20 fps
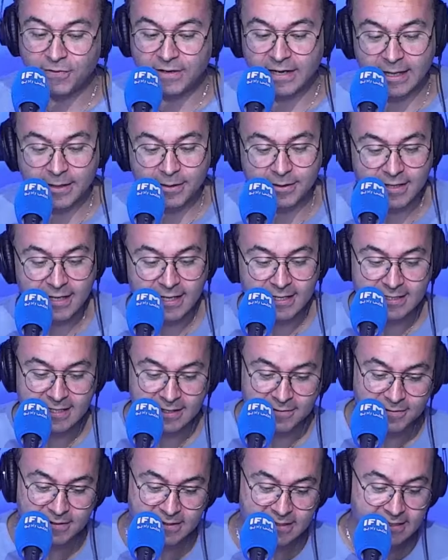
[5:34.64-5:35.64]
في الاثناء
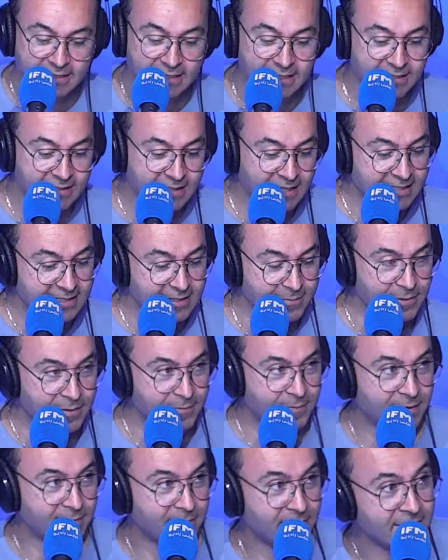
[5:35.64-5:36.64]
سيف الدين اللي تعدى
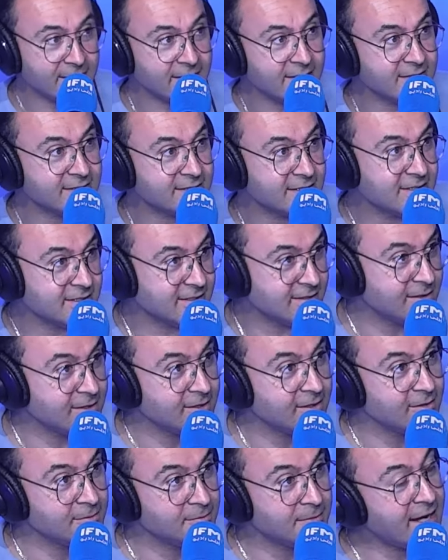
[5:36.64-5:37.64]
بالبريبا انت
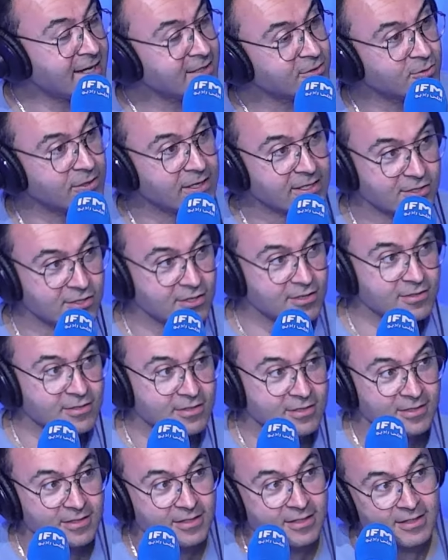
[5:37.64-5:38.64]
آه، مات ولا
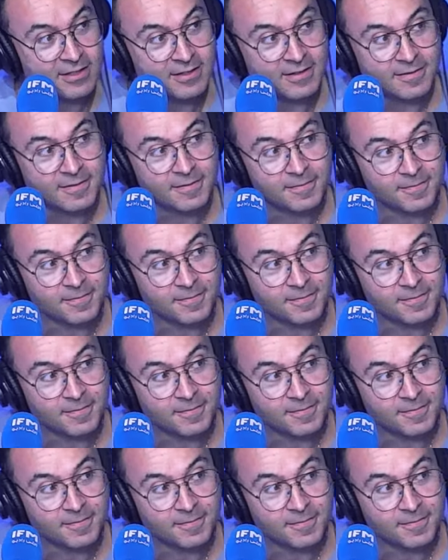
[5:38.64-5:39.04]
سيونس؟ باك